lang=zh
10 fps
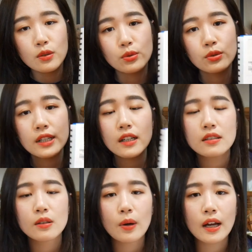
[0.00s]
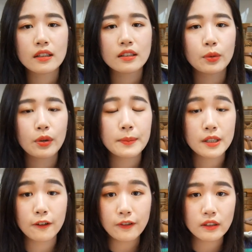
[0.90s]
所以这样子的话呢，你会比
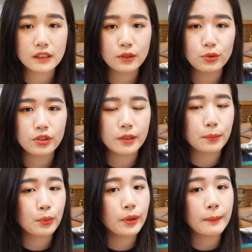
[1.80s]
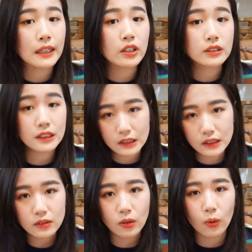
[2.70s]
较放心，就是你不会买到星
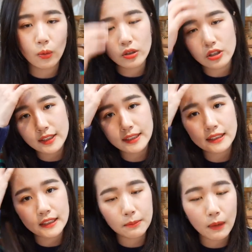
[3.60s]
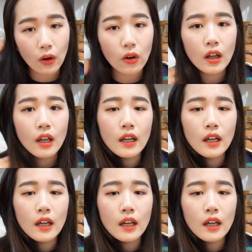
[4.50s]
期狗或者是星期猫。